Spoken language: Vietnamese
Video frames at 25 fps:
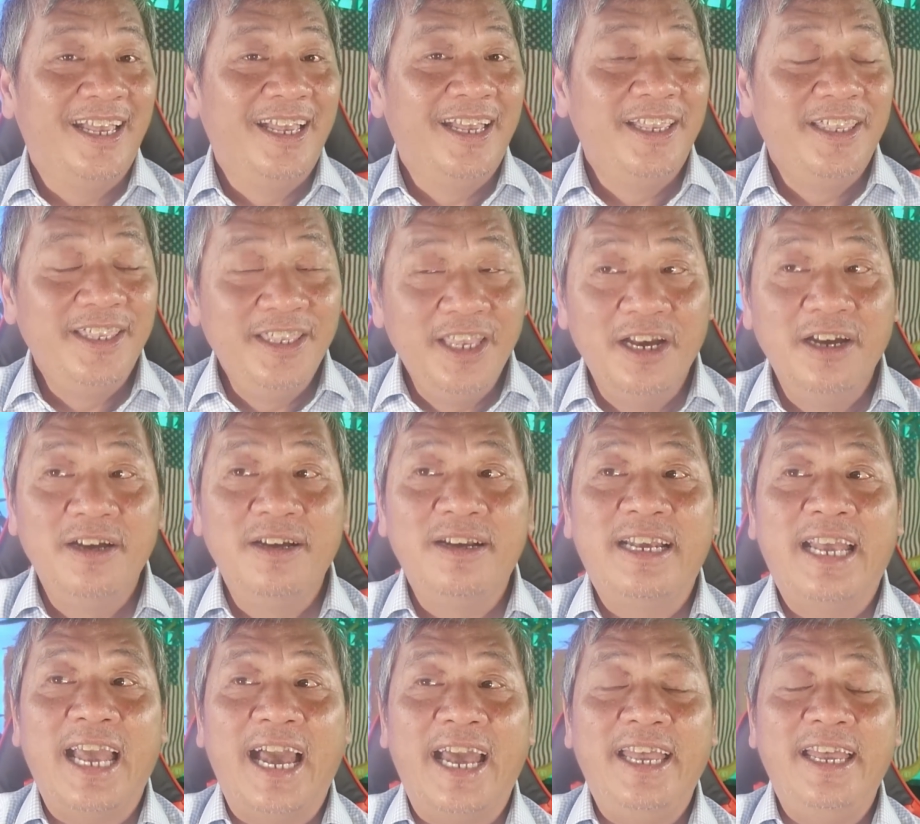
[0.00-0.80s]
Nhưng
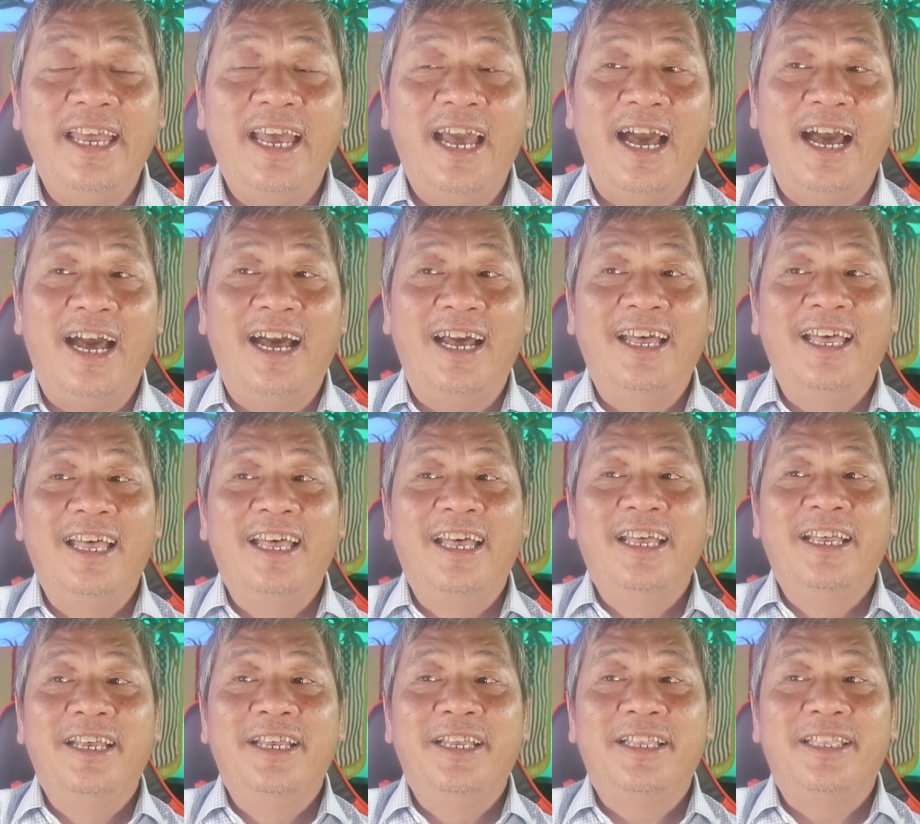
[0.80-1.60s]
cái à,
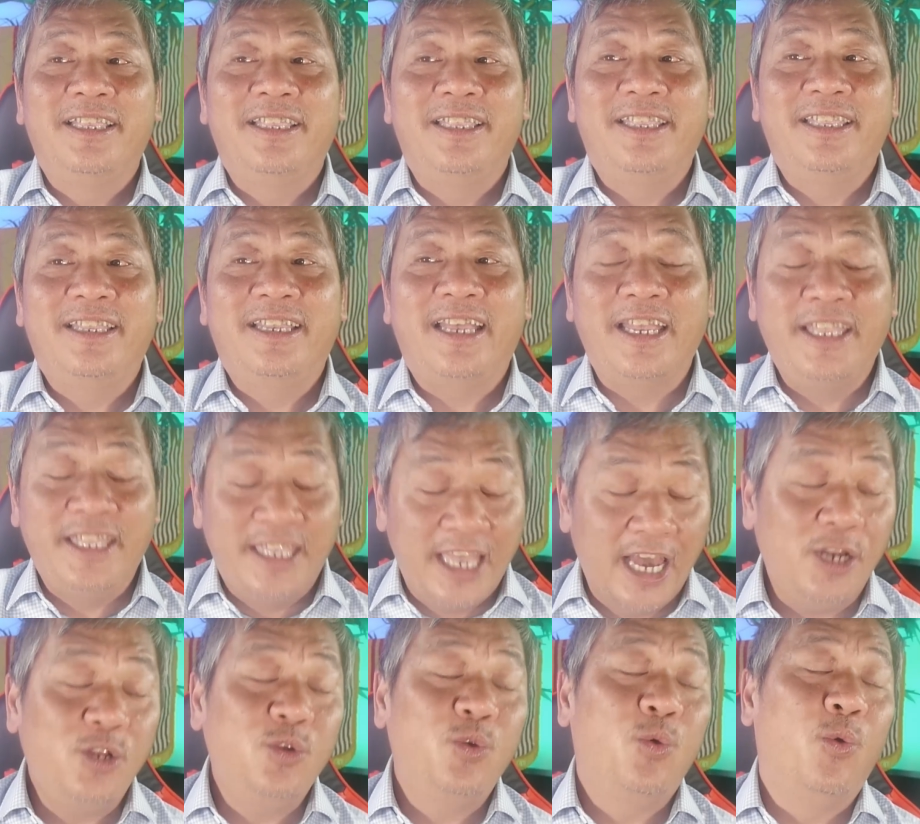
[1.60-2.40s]
cái
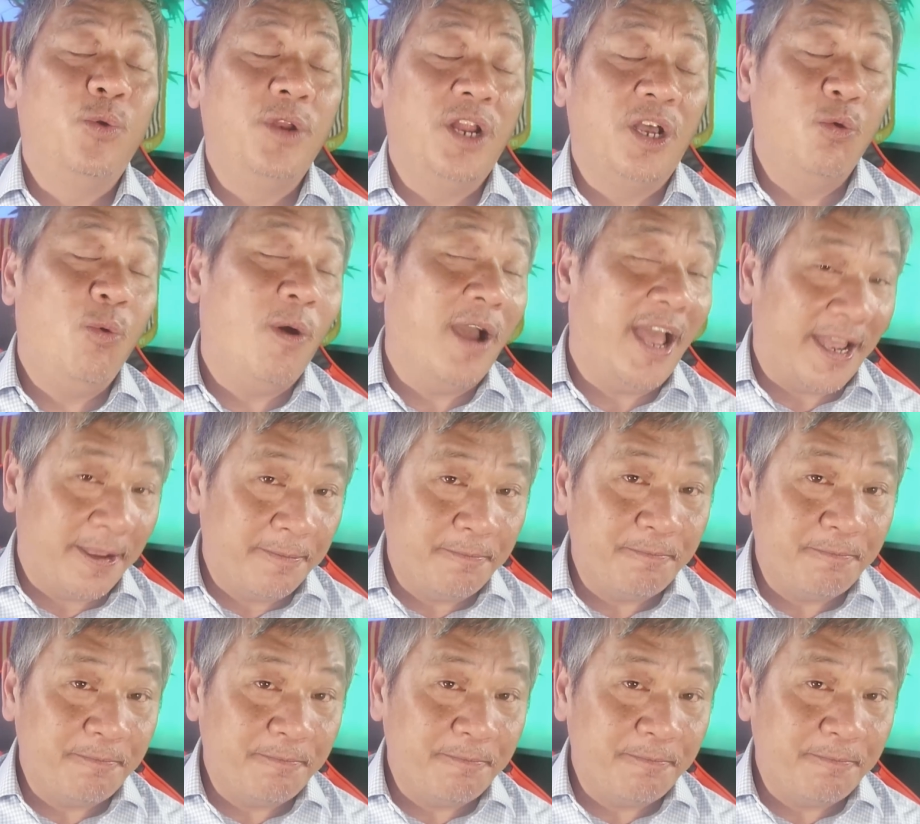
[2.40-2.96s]
chết của nữ hoàng